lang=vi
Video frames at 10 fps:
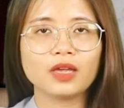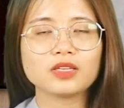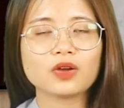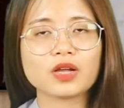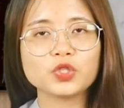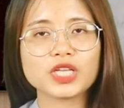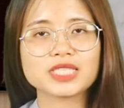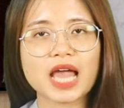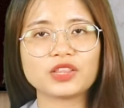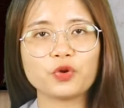Theo các chuyên
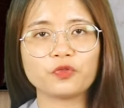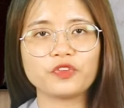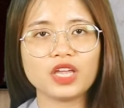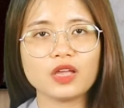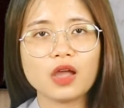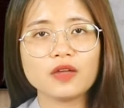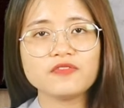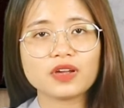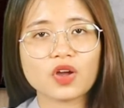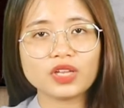gia tử vi,
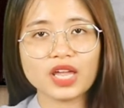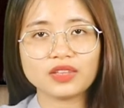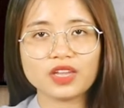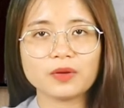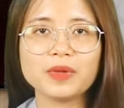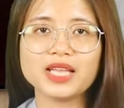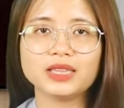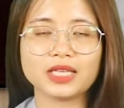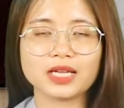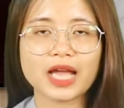việc có thể nhận biết
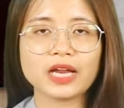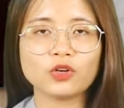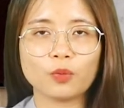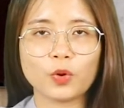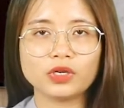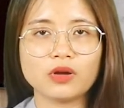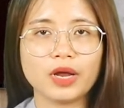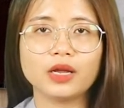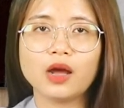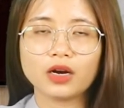tính cách của một
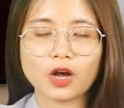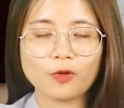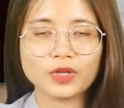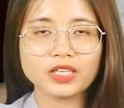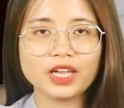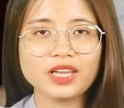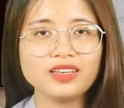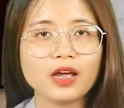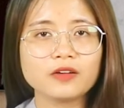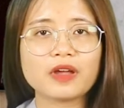người không nhất thiết
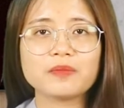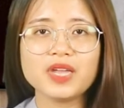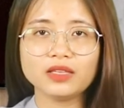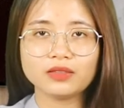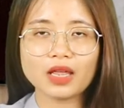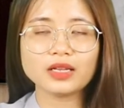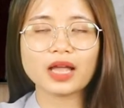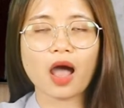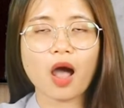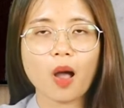phải biết tất
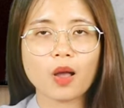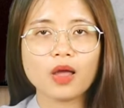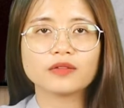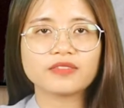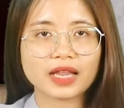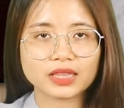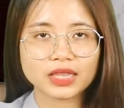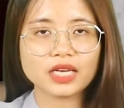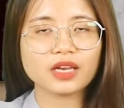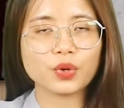cả họ và
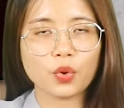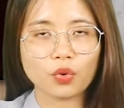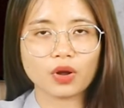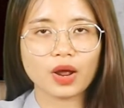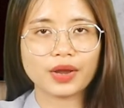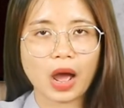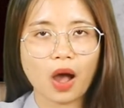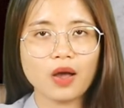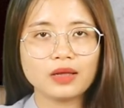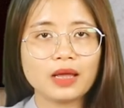tên đầy đủ của người
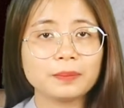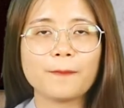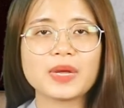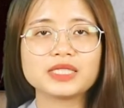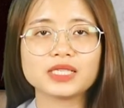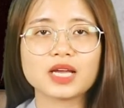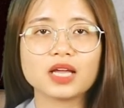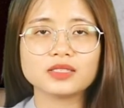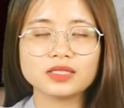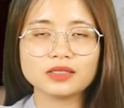đó, mà chỉ
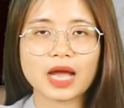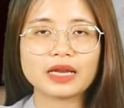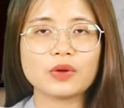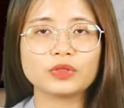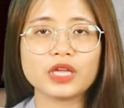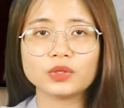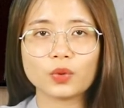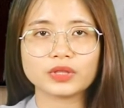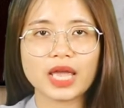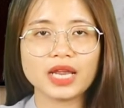cần chữ cái đầu tiên
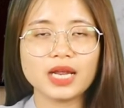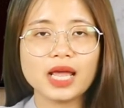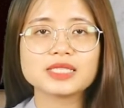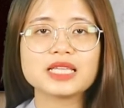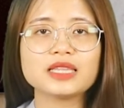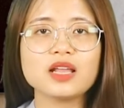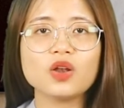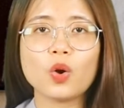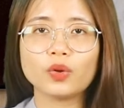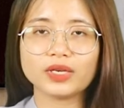của tên sẽ tiết
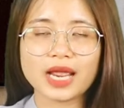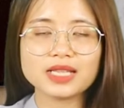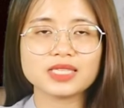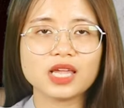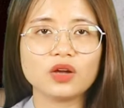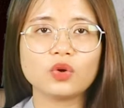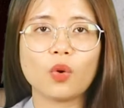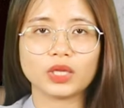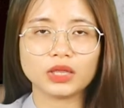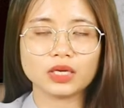lộ nét riêng
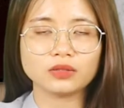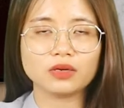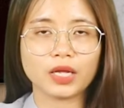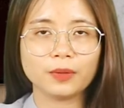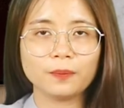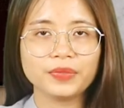của từng người